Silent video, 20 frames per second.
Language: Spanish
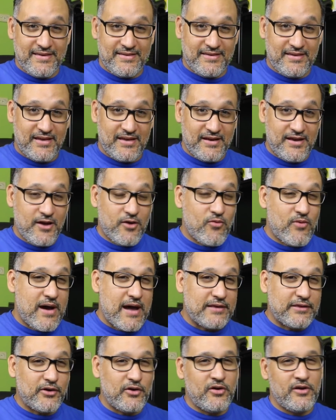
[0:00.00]
Serie
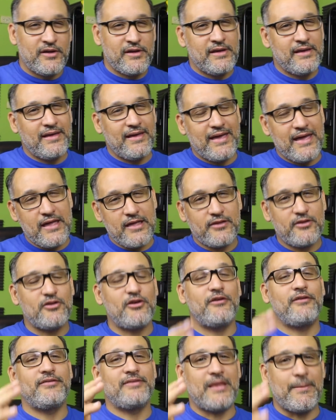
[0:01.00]
4,
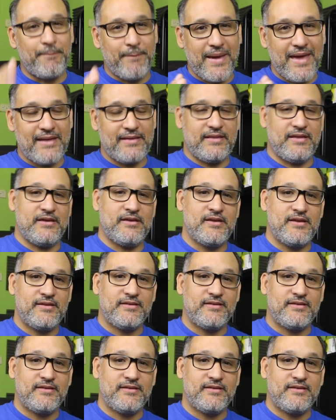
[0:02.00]
eso depende.